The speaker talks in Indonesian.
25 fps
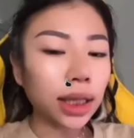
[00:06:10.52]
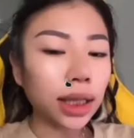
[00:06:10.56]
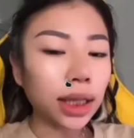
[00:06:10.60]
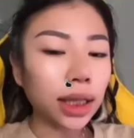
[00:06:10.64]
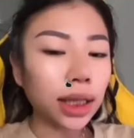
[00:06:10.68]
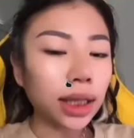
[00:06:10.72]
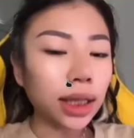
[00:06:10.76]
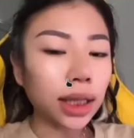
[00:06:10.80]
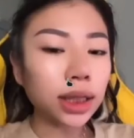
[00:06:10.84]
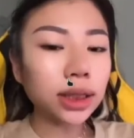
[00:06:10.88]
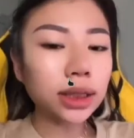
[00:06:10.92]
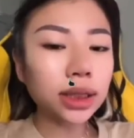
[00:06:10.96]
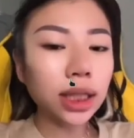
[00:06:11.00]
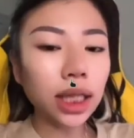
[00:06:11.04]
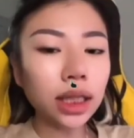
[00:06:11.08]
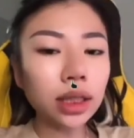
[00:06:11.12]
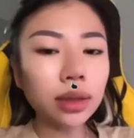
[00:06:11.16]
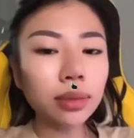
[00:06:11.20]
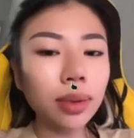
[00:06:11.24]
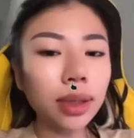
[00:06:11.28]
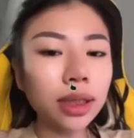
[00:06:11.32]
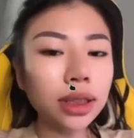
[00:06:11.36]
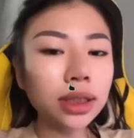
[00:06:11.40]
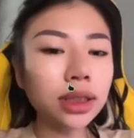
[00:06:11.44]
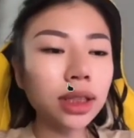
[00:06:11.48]
kerjaannya
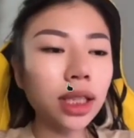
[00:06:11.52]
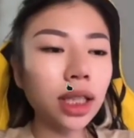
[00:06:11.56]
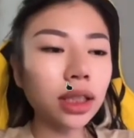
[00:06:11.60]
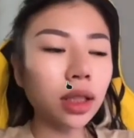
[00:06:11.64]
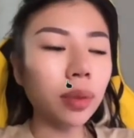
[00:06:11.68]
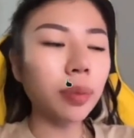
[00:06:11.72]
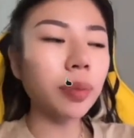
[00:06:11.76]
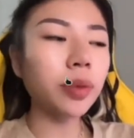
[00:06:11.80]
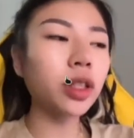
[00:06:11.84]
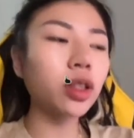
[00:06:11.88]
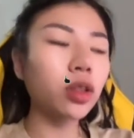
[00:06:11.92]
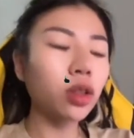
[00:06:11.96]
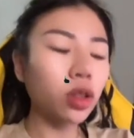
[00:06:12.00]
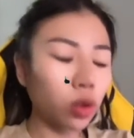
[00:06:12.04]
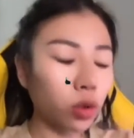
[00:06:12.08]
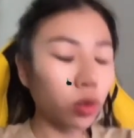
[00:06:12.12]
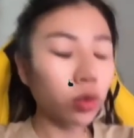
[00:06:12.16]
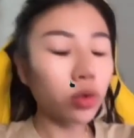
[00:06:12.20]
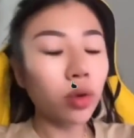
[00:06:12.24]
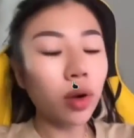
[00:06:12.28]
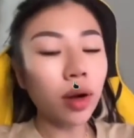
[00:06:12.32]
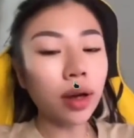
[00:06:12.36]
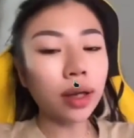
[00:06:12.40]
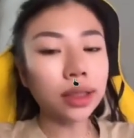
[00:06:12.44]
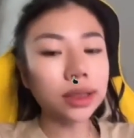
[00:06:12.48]
manja tapi itu
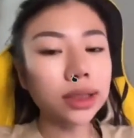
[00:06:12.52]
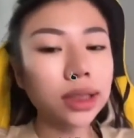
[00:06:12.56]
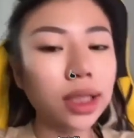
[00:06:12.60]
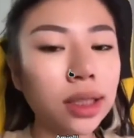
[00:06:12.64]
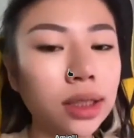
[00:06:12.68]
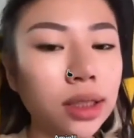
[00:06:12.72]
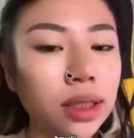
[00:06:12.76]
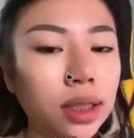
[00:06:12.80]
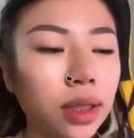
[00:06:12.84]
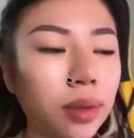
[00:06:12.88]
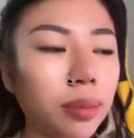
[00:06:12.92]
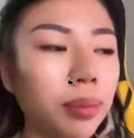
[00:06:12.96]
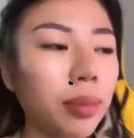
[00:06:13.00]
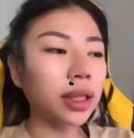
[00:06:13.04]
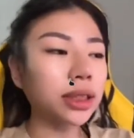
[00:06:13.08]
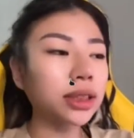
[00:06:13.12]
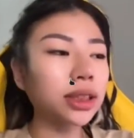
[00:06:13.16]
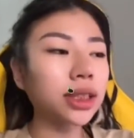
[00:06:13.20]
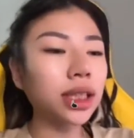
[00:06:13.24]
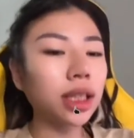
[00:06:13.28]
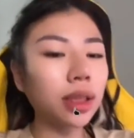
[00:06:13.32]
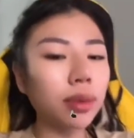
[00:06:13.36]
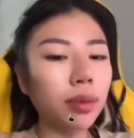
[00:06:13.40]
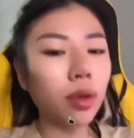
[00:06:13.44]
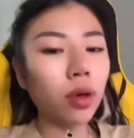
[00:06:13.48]
juga kerja sih
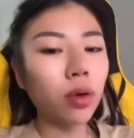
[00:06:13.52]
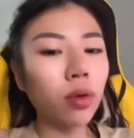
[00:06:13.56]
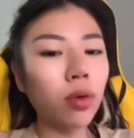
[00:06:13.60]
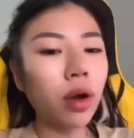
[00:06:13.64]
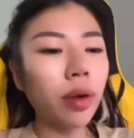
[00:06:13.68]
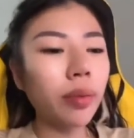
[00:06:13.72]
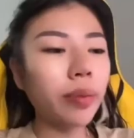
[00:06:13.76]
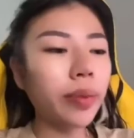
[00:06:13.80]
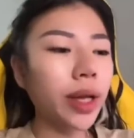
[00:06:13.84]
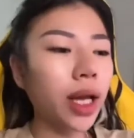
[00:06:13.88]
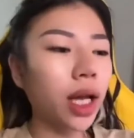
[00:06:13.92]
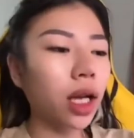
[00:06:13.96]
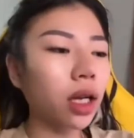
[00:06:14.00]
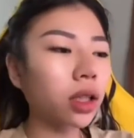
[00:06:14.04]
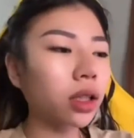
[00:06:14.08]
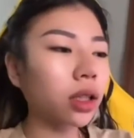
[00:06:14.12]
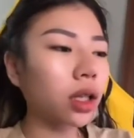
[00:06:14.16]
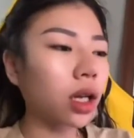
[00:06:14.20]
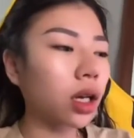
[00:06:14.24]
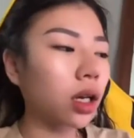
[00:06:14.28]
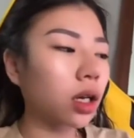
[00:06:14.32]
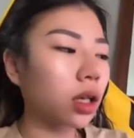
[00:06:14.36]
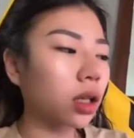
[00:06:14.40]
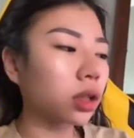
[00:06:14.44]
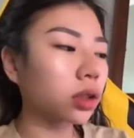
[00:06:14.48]
manja sama gue biar
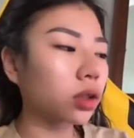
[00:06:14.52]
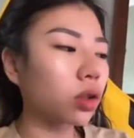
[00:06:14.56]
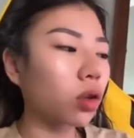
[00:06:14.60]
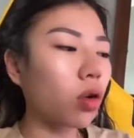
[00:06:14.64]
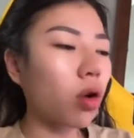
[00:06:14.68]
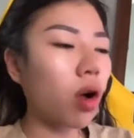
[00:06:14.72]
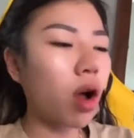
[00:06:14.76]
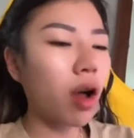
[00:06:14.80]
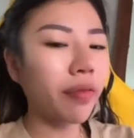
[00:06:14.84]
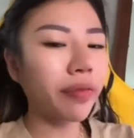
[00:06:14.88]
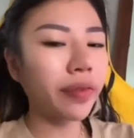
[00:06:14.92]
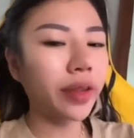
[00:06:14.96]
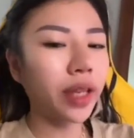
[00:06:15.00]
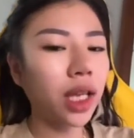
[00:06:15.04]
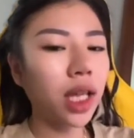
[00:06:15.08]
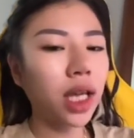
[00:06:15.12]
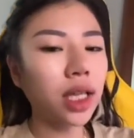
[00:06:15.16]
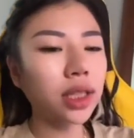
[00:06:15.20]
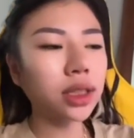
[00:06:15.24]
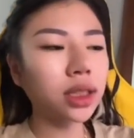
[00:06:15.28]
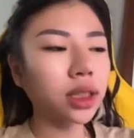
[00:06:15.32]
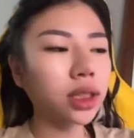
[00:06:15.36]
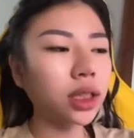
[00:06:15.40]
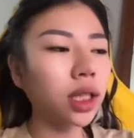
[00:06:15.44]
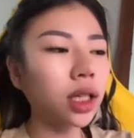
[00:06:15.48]
uh, toko
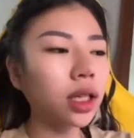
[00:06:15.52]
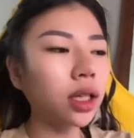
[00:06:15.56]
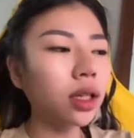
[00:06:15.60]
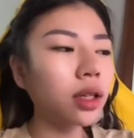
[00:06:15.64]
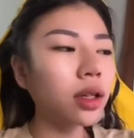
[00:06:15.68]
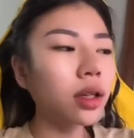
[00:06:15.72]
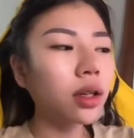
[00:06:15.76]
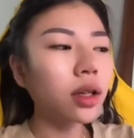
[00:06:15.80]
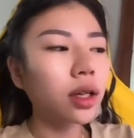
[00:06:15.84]
afiliasinya